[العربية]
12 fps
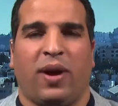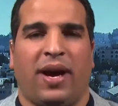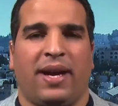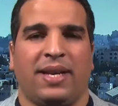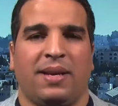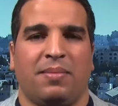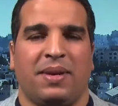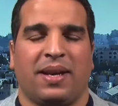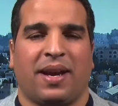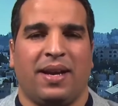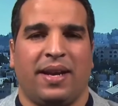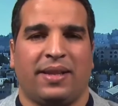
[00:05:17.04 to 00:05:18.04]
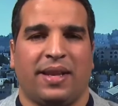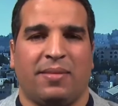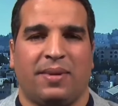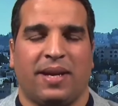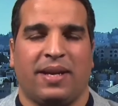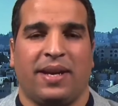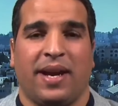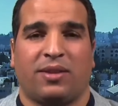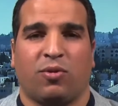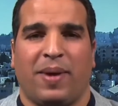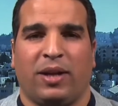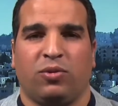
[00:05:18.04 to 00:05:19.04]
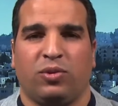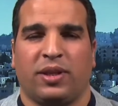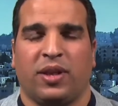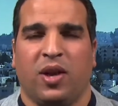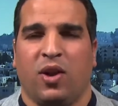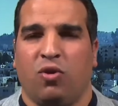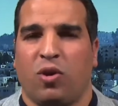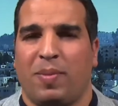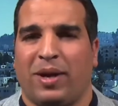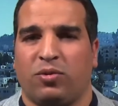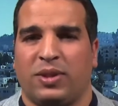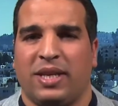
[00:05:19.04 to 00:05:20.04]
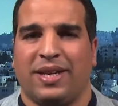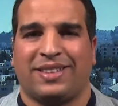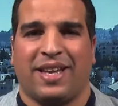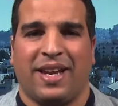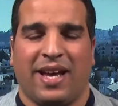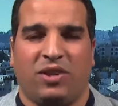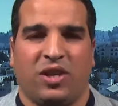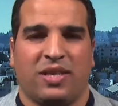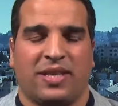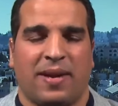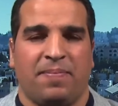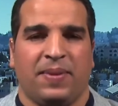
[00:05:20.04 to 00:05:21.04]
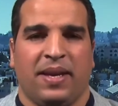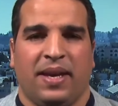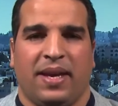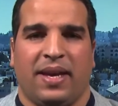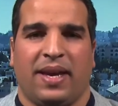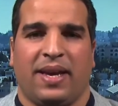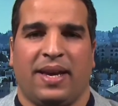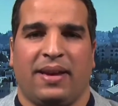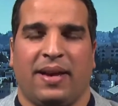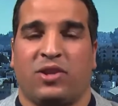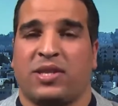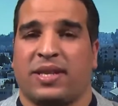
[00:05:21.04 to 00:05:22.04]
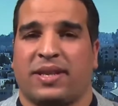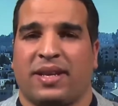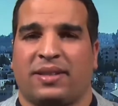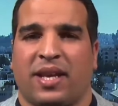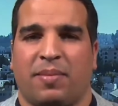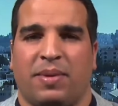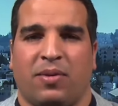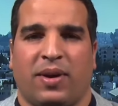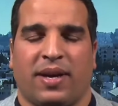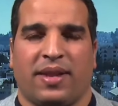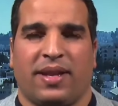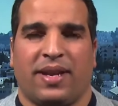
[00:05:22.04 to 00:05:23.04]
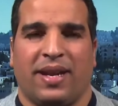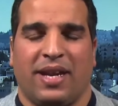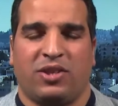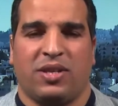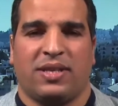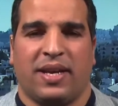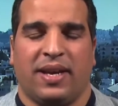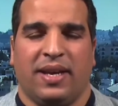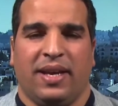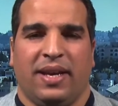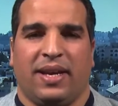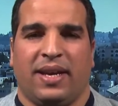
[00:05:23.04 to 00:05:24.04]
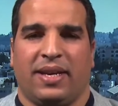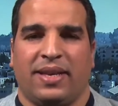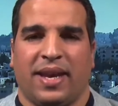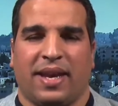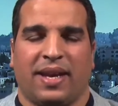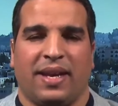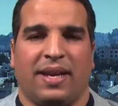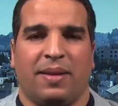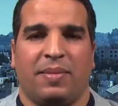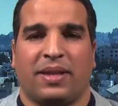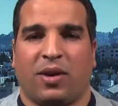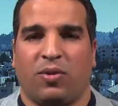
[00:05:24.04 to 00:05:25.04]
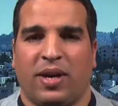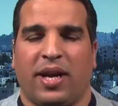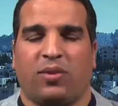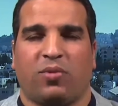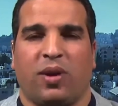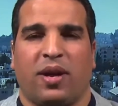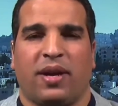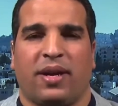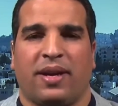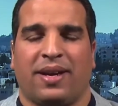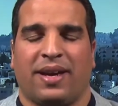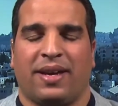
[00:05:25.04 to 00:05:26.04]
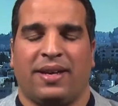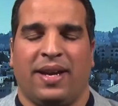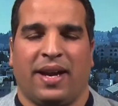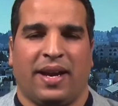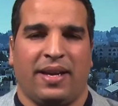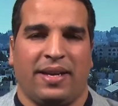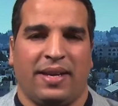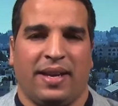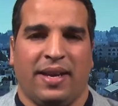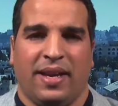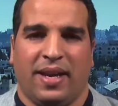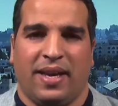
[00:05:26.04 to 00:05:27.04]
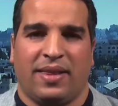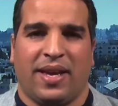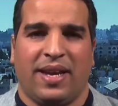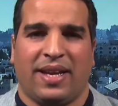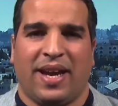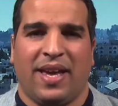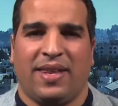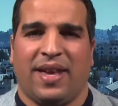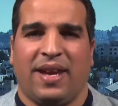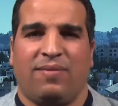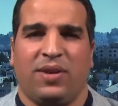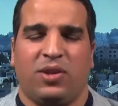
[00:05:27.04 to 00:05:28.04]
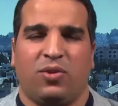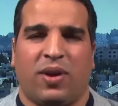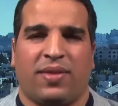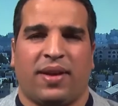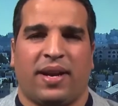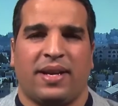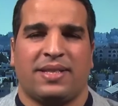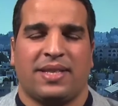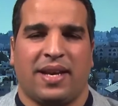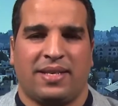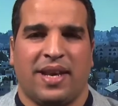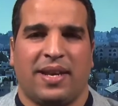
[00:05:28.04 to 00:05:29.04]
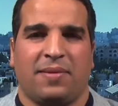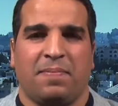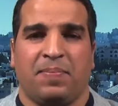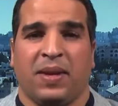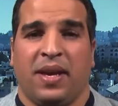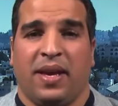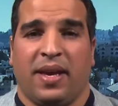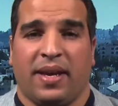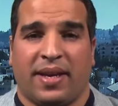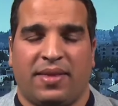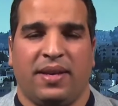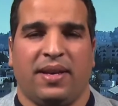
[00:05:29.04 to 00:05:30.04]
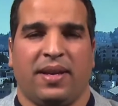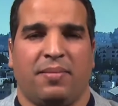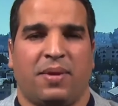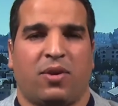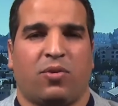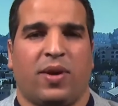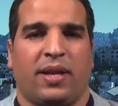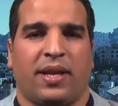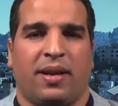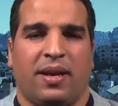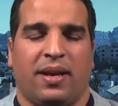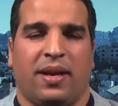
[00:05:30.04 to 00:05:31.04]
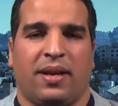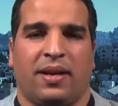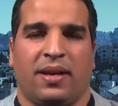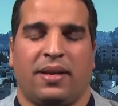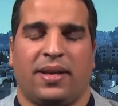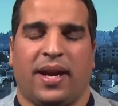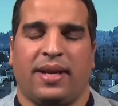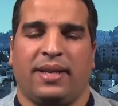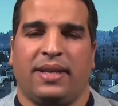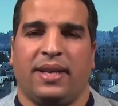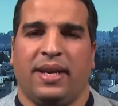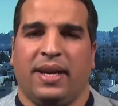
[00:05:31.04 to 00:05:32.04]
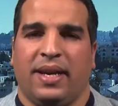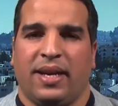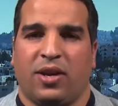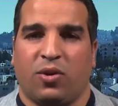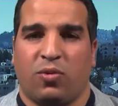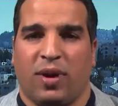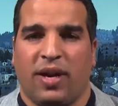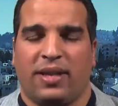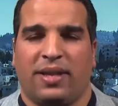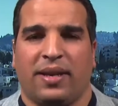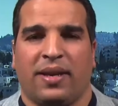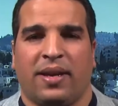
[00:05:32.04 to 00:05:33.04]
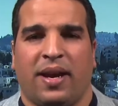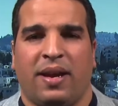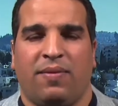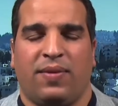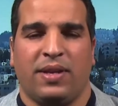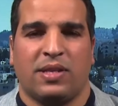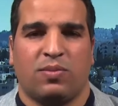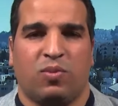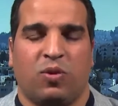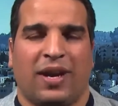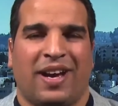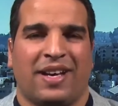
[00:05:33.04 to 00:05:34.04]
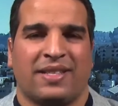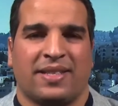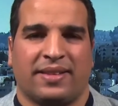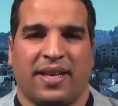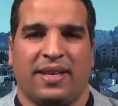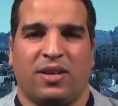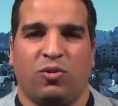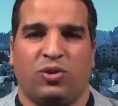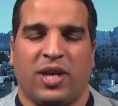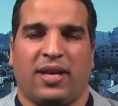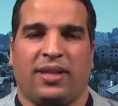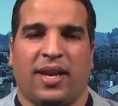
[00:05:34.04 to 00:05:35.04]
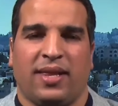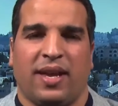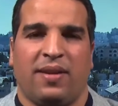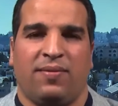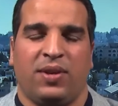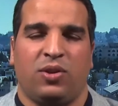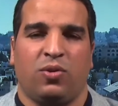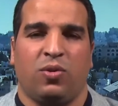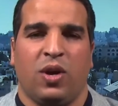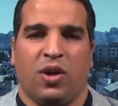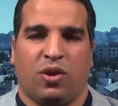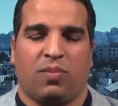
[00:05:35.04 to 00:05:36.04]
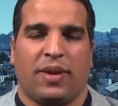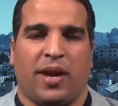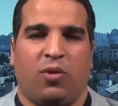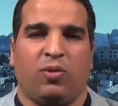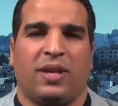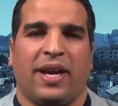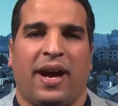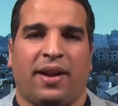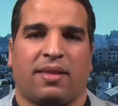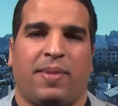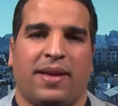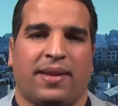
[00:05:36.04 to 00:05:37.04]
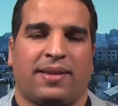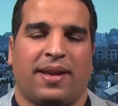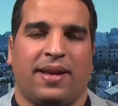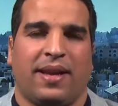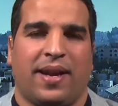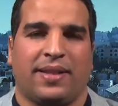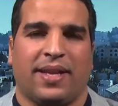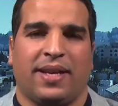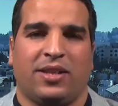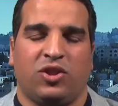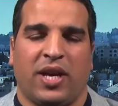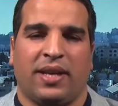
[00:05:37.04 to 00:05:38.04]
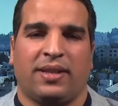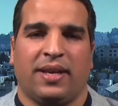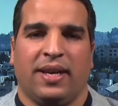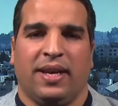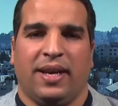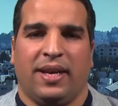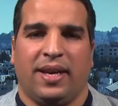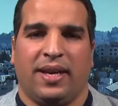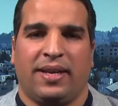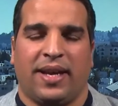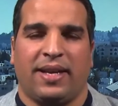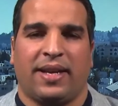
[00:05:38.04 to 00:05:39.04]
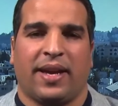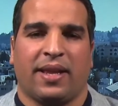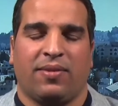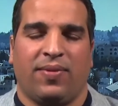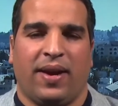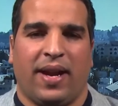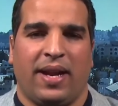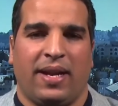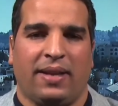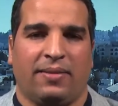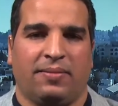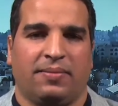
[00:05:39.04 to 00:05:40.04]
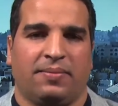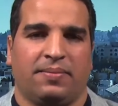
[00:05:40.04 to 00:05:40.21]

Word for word: تعاني من قلة الإمكانيات ومحدود ومحدودية الأجهزة أجهزة التربية وكذلك الأجهزة داخل من طاولات وإلى غير غير آه، ذلك هذا الفيديو أثار استحسان آه، كثير من رواد آه، يعني رواد الفيسبوك خاصة نشاهد هذا الفيديو ثم نعود لعرض بعض التعليقات التي جاءت يعني كرد فعل عليه